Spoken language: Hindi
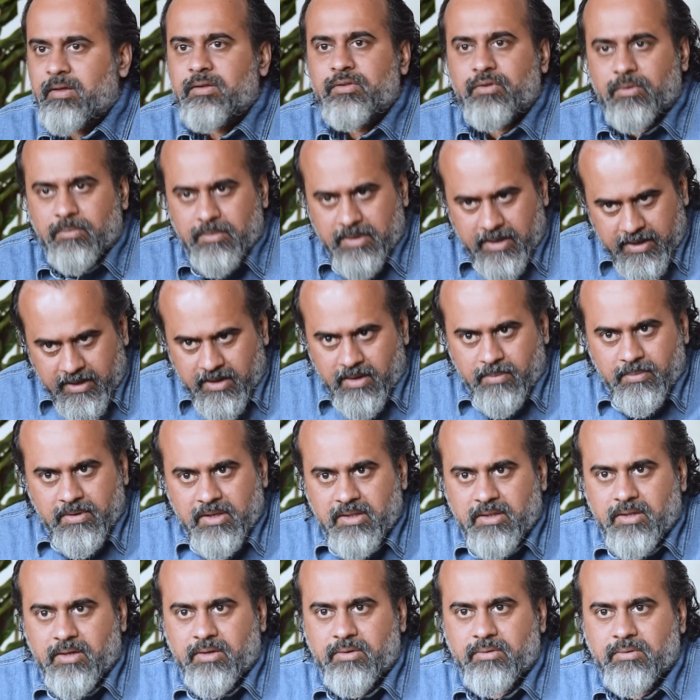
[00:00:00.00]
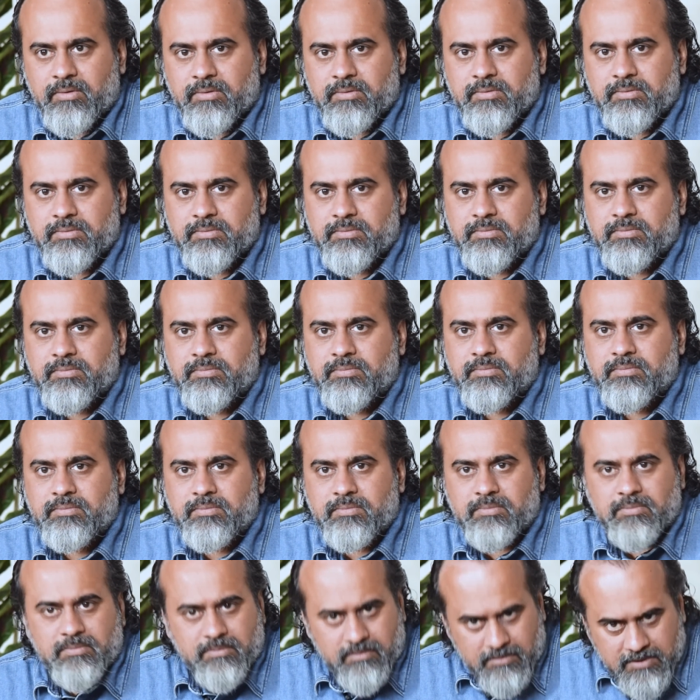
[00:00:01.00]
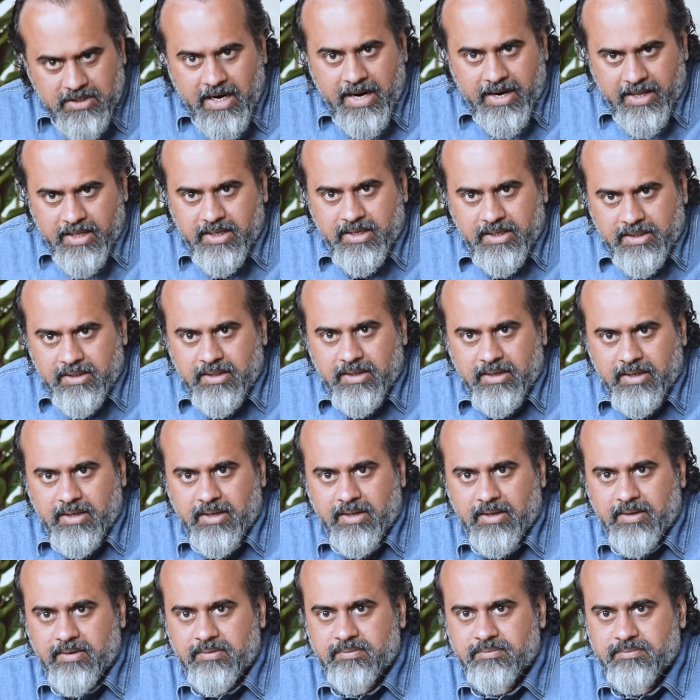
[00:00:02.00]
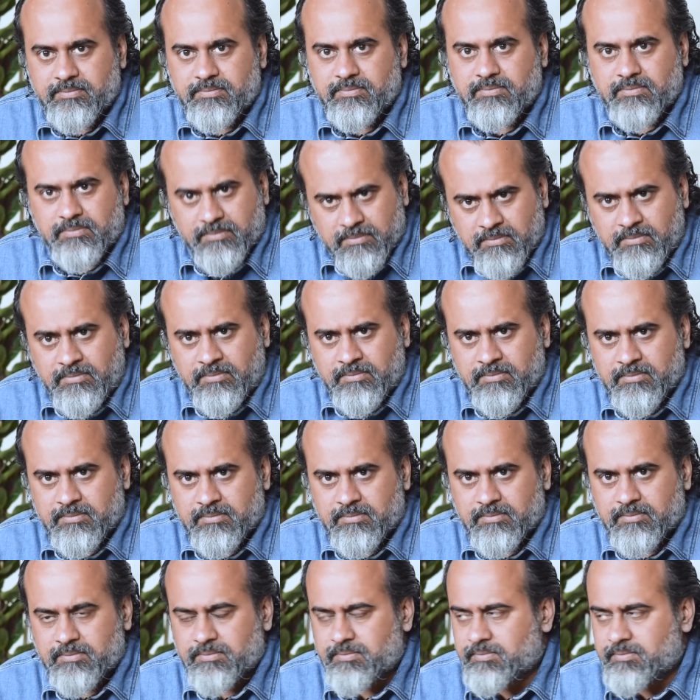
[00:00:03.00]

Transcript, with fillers: तुम घर के भीतर हो जाड़े के दिन हैं हम्म?